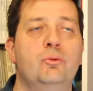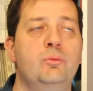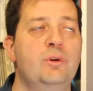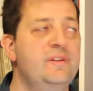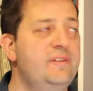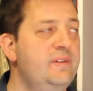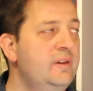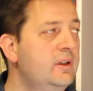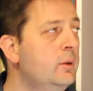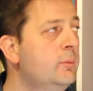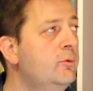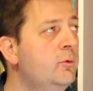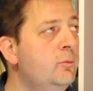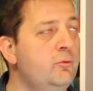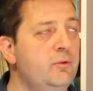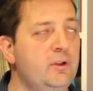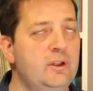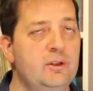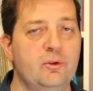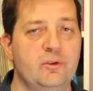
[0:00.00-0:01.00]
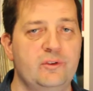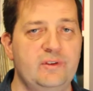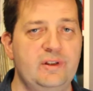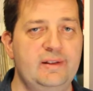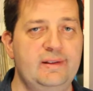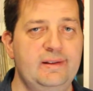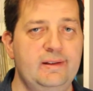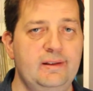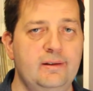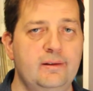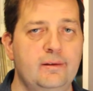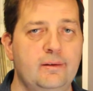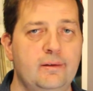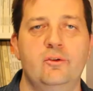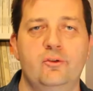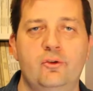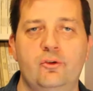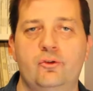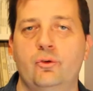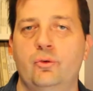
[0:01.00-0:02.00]
ce mois-ci, comme vous pouvez le constater.
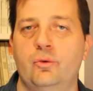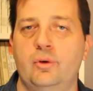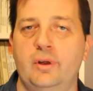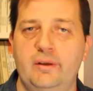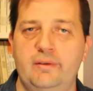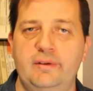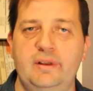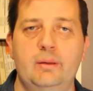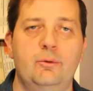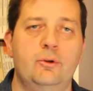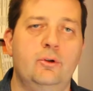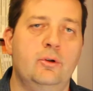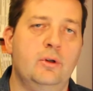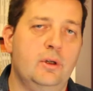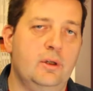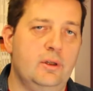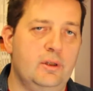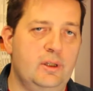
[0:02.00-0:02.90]
Ce sont évidemment